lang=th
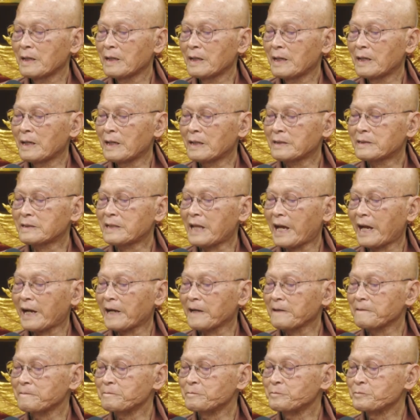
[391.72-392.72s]
แอตแทก
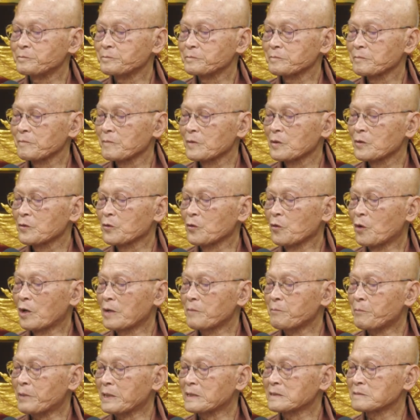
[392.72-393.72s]
สวน
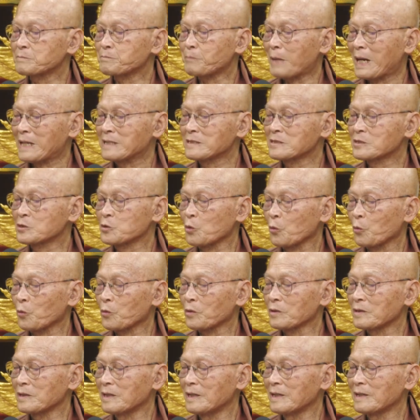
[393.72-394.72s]
ปันปันสุก
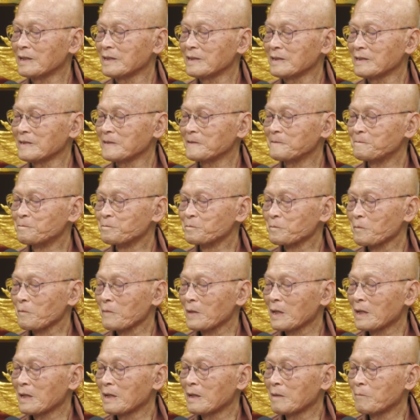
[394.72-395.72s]
เนอ
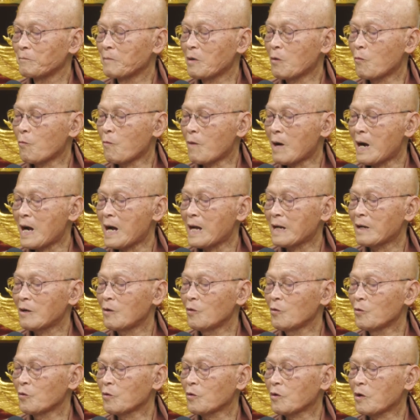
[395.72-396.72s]
เมื่อวาน
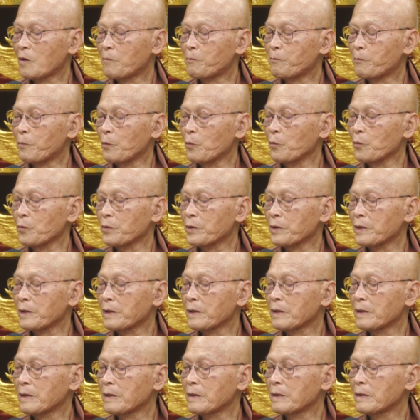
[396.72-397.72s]
ลูกก็โปรด
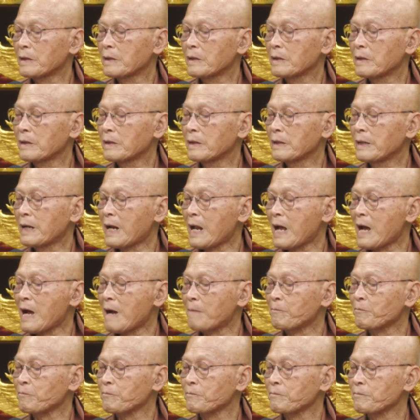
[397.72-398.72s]

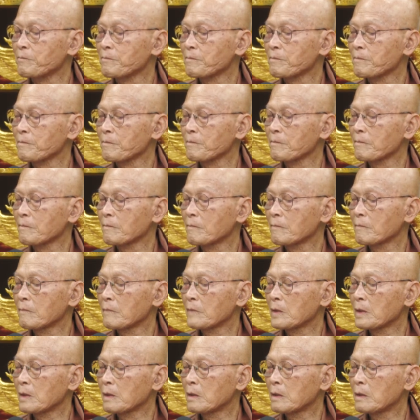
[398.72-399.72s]

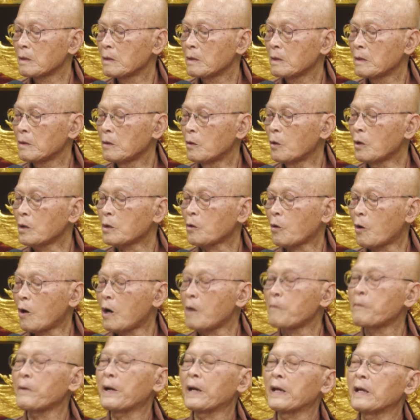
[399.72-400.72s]
น้ำโอ้ขอ
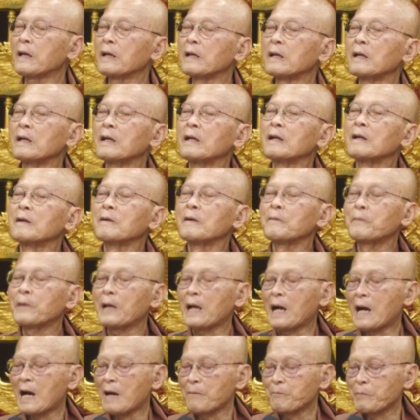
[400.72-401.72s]
ไปไป
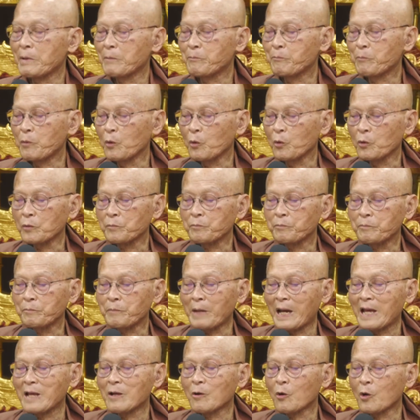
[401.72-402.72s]
อ่านเป็นโปรด
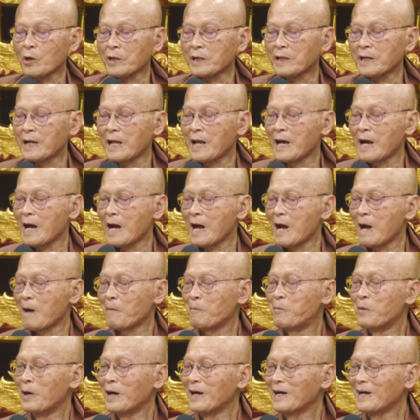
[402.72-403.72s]
ไปรด
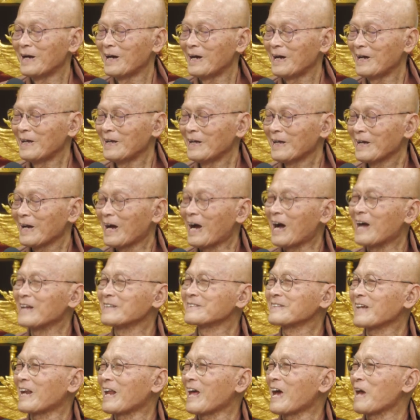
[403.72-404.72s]
น้ำอ่าน
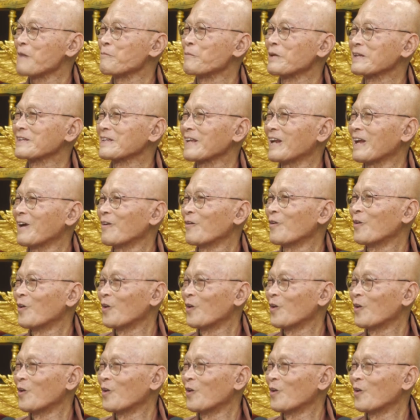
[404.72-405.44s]
สลายเป็นสละโอ